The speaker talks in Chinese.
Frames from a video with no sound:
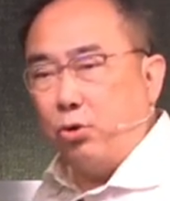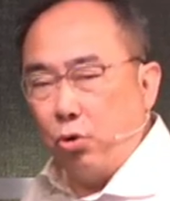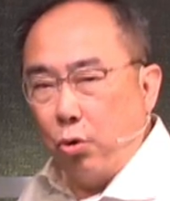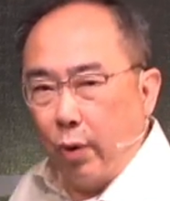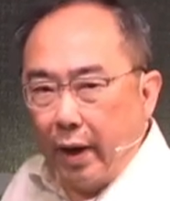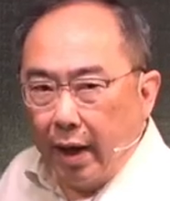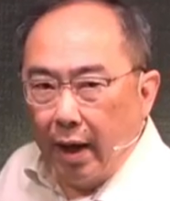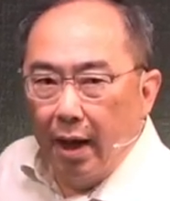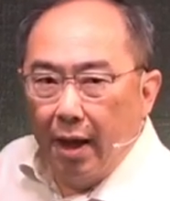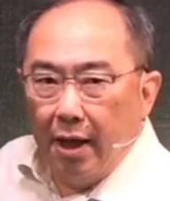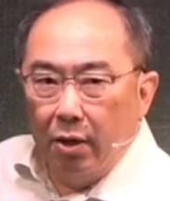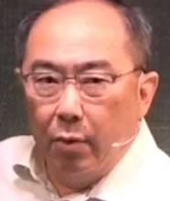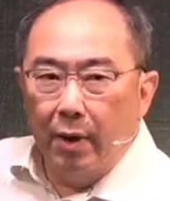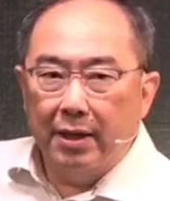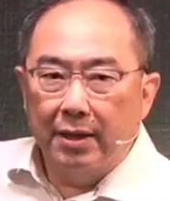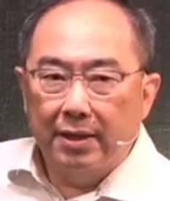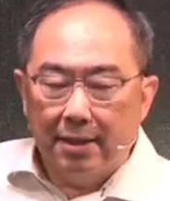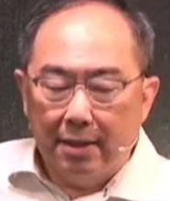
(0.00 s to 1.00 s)
来聚会，
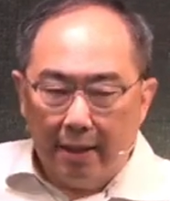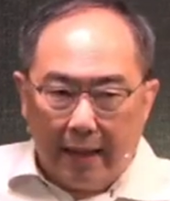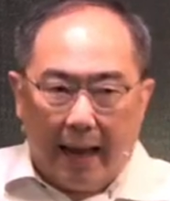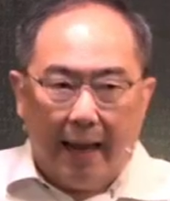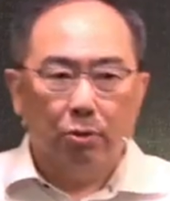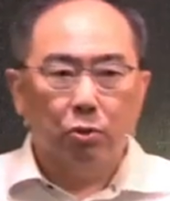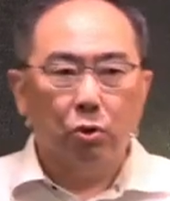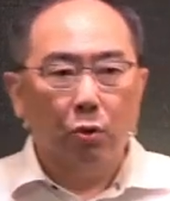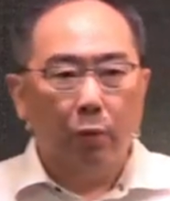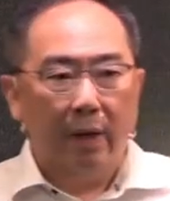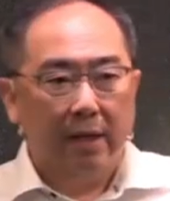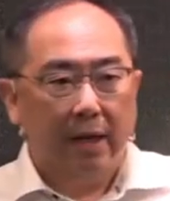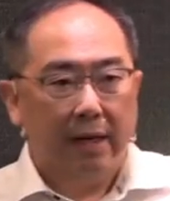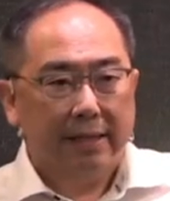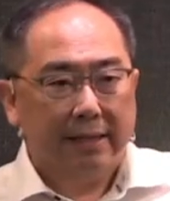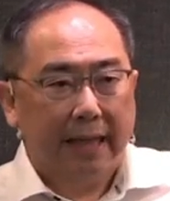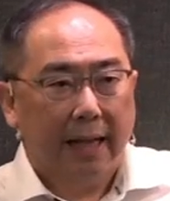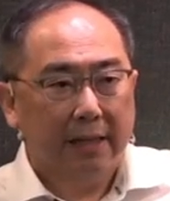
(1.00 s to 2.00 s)
因为来聚会
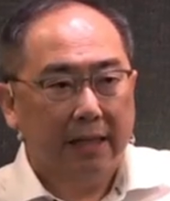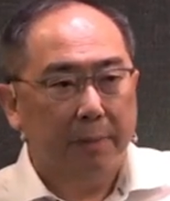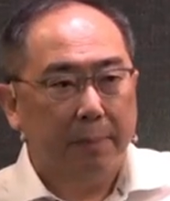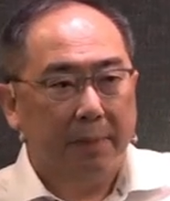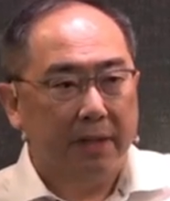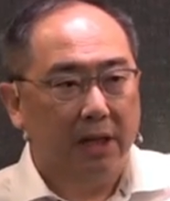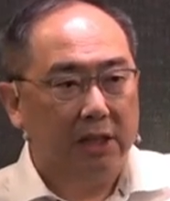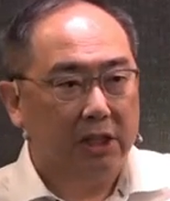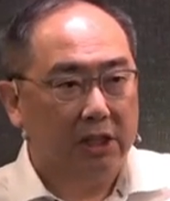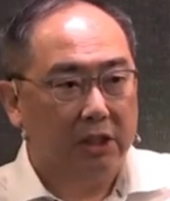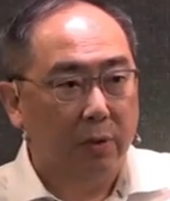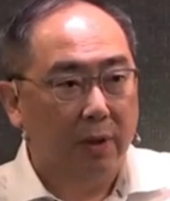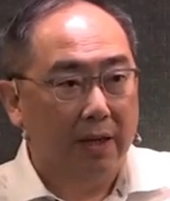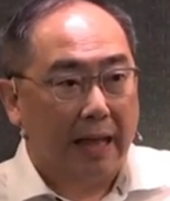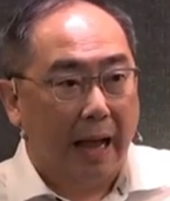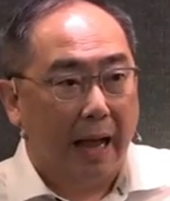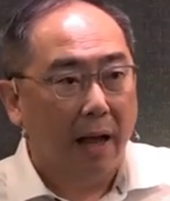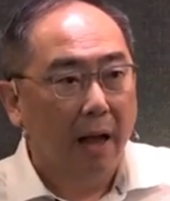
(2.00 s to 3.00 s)
的人，上帝比较喜
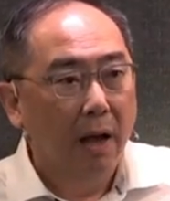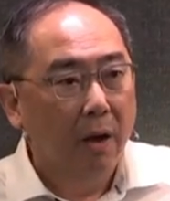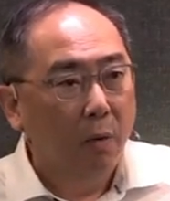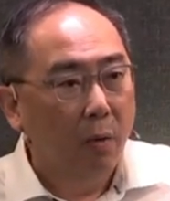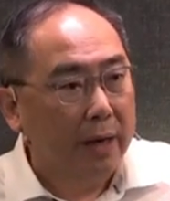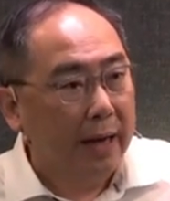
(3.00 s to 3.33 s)
悦他。